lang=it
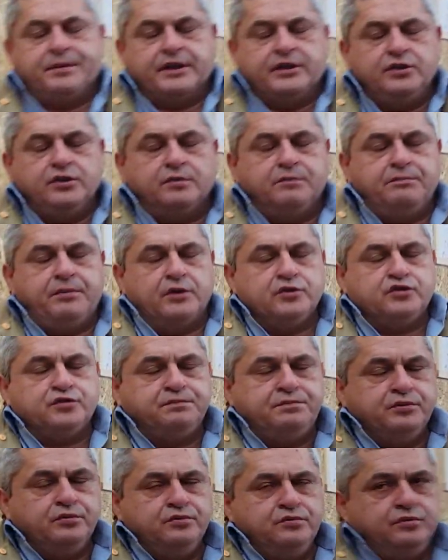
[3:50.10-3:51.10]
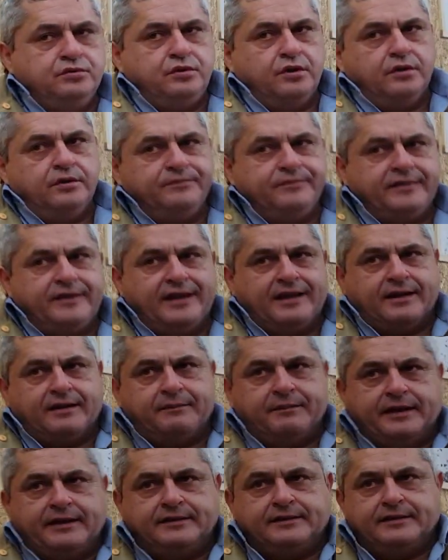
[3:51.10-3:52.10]
prendo un po' spunto
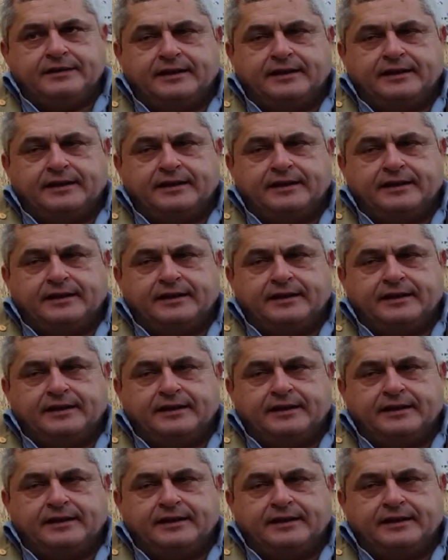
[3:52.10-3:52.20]
chiaramente